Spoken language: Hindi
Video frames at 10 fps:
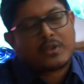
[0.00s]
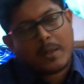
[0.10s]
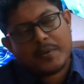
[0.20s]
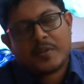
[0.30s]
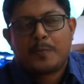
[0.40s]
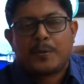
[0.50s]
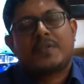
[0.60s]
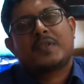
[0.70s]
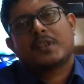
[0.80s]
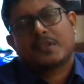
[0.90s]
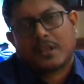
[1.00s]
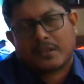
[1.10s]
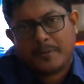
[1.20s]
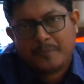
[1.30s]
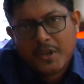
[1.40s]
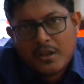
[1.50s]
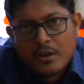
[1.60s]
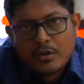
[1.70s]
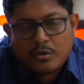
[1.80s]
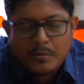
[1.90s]
सामने से फेस से दिख जाता है
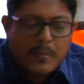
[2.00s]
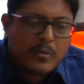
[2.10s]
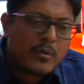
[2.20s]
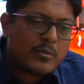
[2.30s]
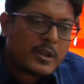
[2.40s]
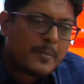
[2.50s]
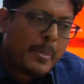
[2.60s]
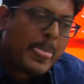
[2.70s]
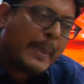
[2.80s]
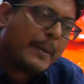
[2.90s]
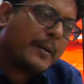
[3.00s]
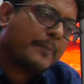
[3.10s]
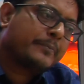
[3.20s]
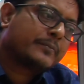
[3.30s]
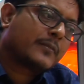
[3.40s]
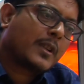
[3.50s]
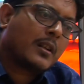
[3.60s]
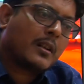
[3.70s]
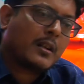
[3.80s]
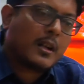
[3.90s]
तो मैं बोल रहा हूँ कि
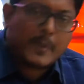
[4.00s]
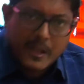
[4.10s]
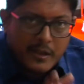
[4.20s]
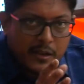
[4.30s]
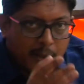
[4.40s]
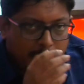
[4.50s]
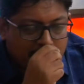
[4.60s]
हमारे इंडिया में